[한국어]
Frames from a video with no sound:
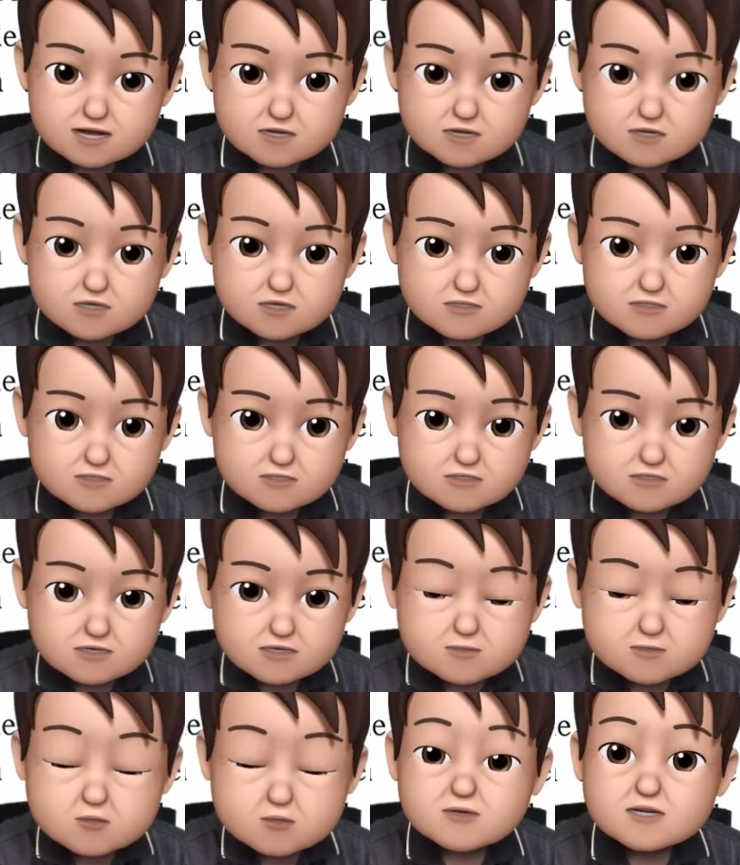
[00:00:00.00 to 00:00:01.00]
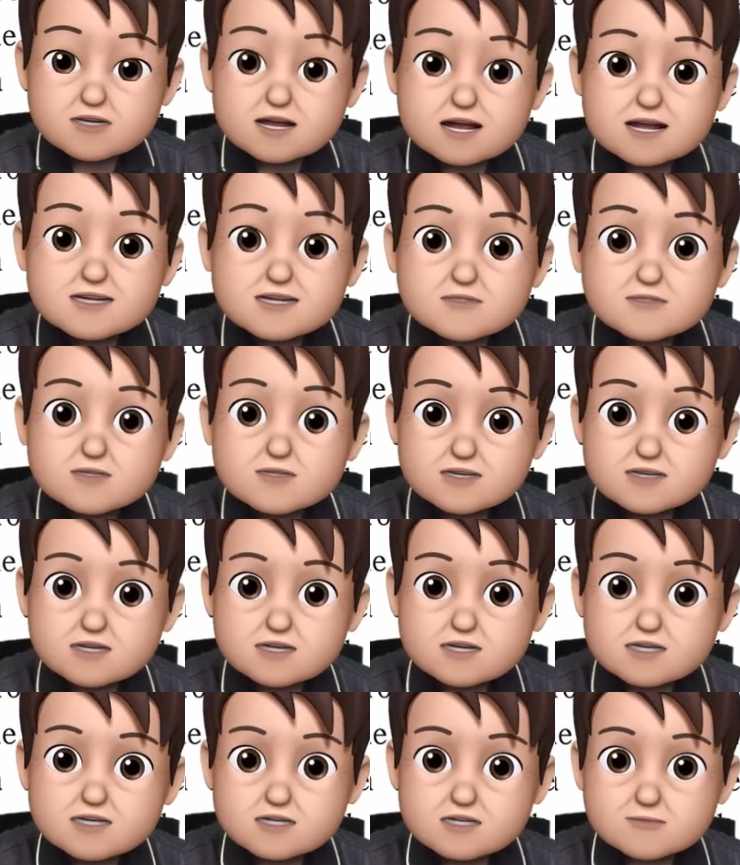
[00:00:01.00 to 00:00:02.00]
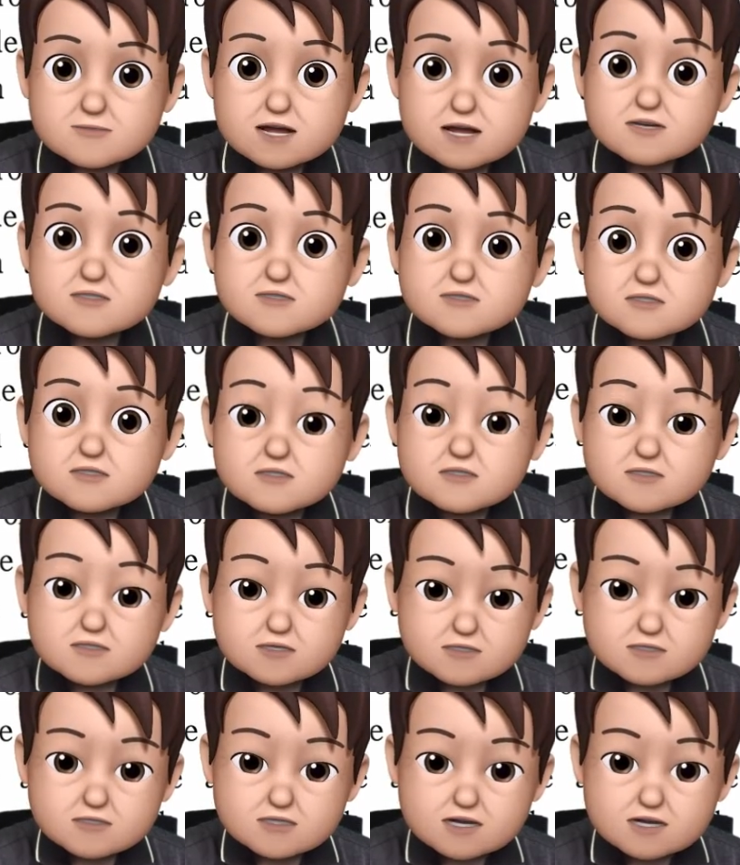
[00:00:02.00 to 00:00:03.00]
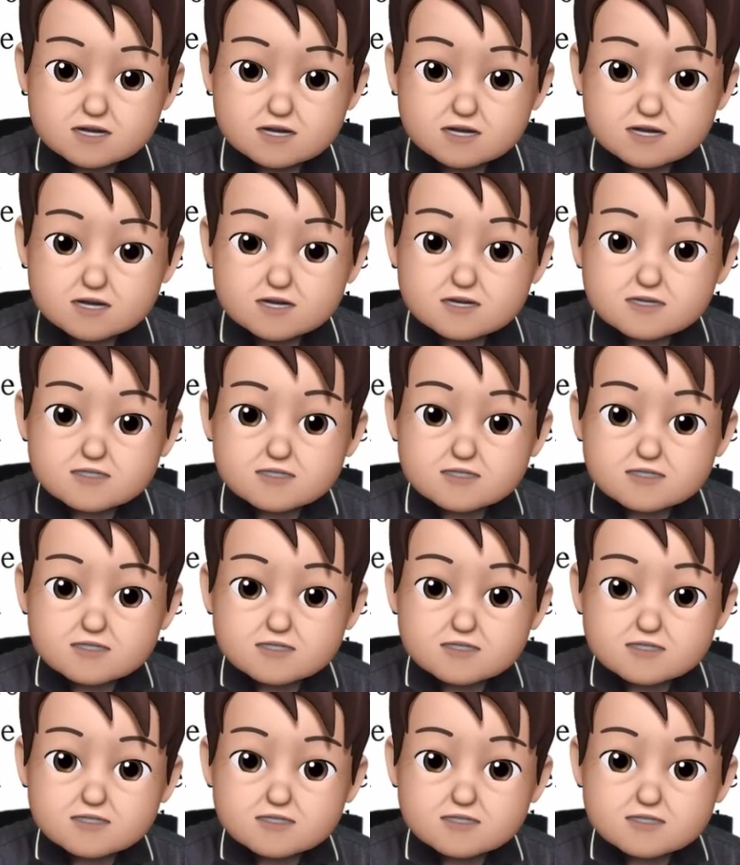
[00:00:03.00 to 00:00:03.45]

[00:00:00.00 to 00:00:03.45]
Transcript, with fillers: 어, 선생님 표시는 안 했지만 이게 이제 배경 설정이었지.